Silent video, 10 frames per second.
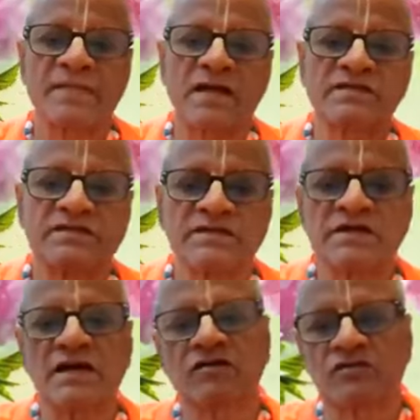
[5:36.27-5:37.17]
তা
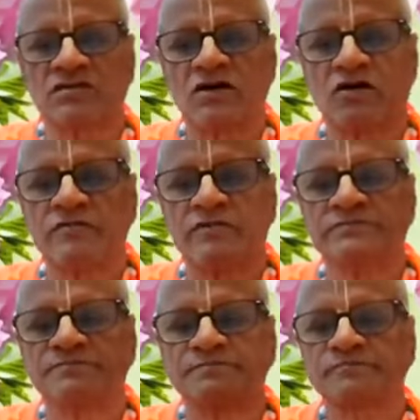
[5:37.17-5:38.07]
স্বীকার করতে হবে
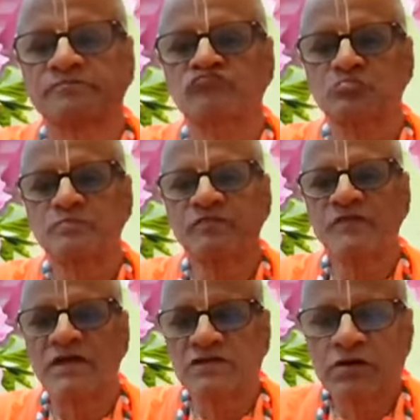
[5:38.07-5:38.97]

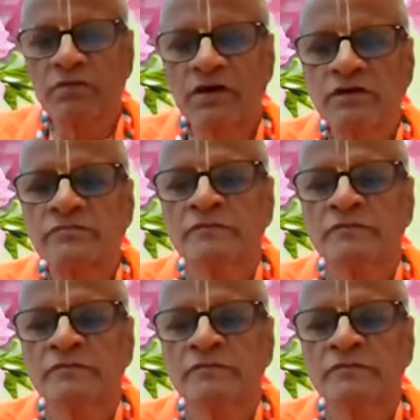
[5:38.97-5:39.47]
যেমন